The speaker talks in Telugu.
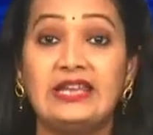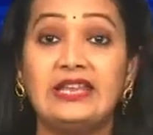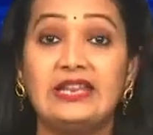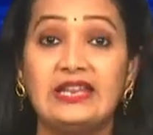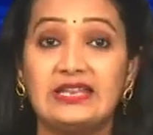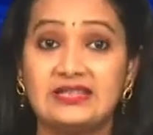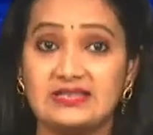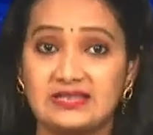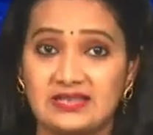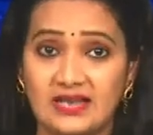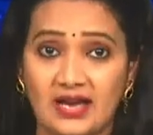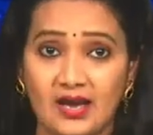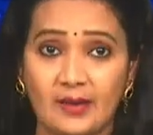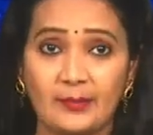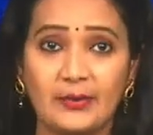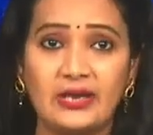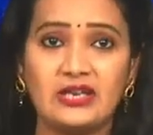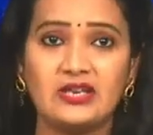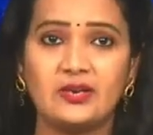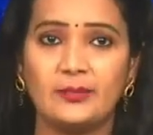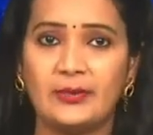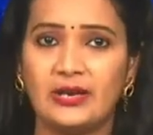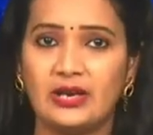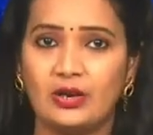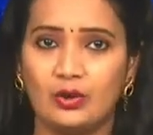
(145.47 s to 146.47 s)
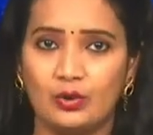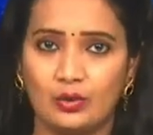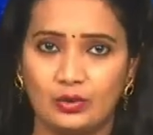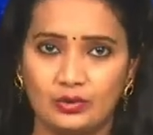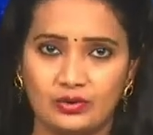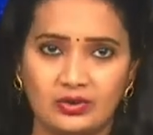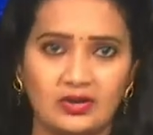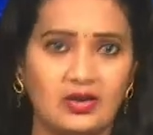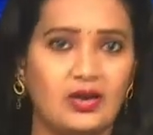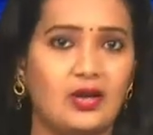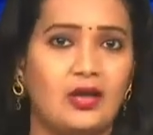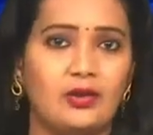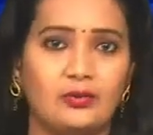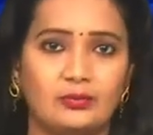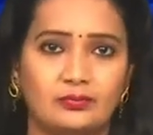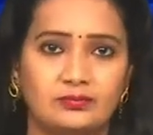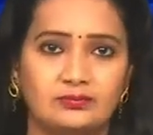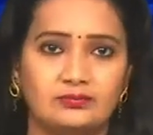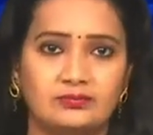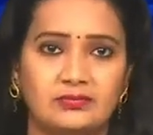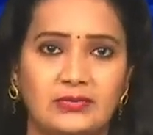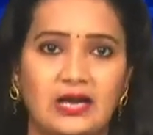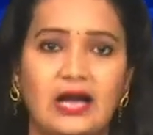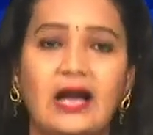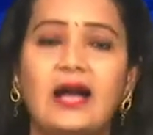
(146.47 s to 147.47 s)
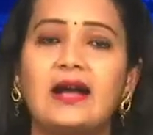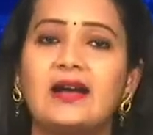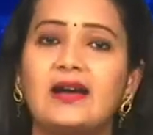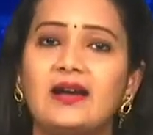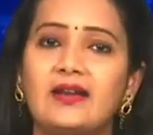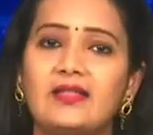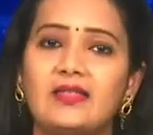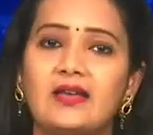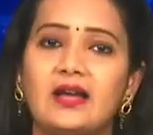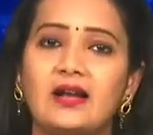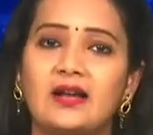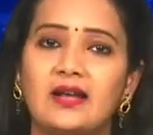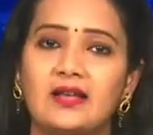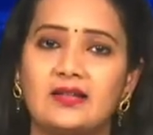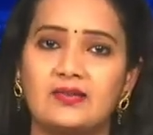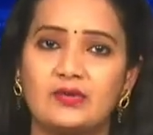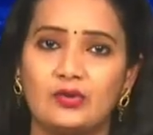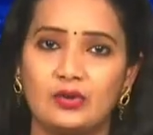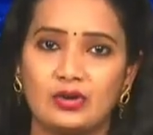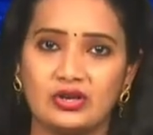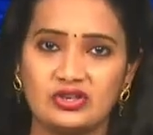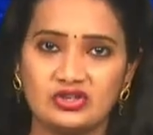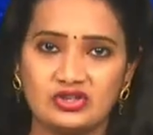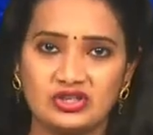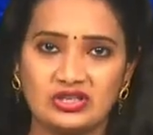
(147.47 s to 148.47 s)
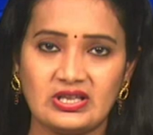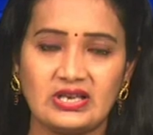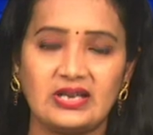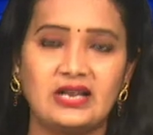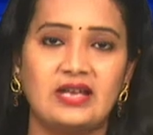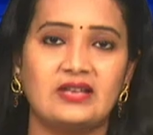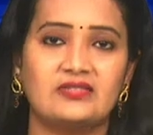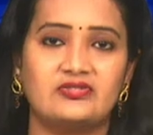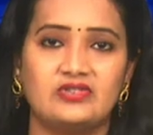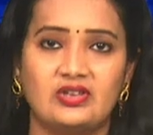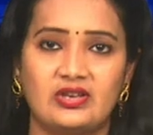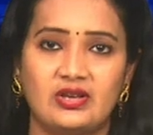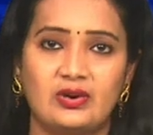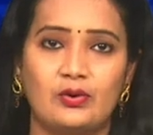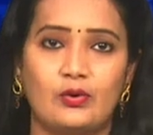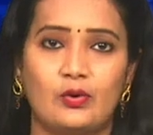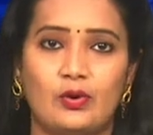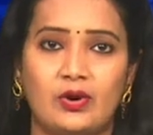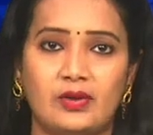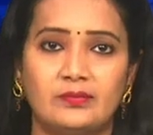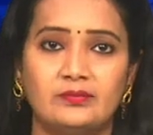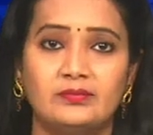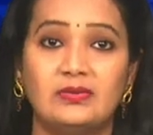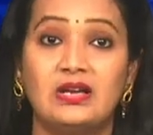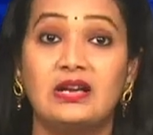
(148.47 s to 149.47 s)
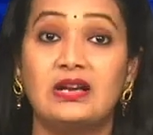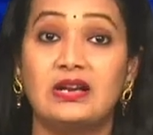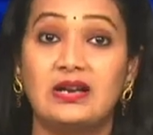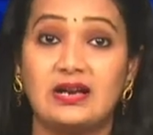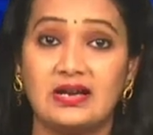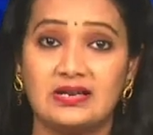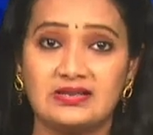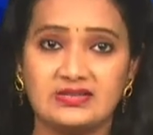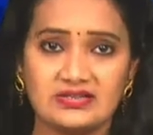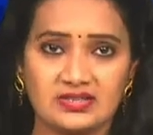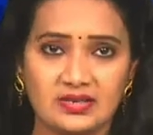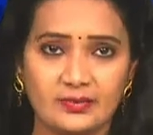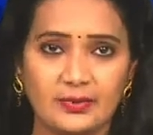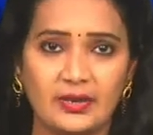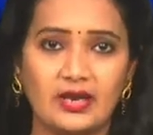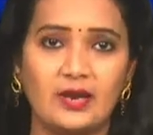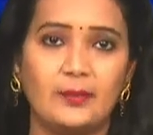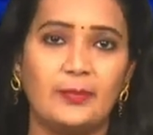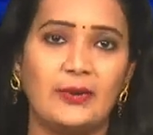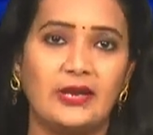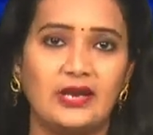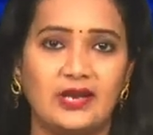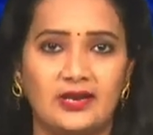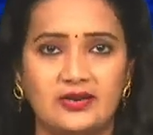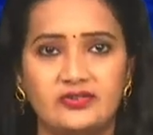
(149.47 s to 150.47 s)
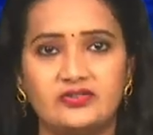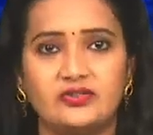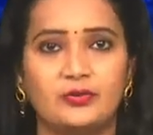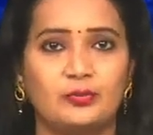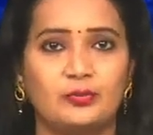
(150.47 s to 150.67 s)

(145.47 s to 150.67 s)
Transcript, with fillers: ఇది సామాన్యమైన లోతు కాదు అక్కడి దాకా సురక్షితంగా చేరుకోవడం కష్టమైన పని అని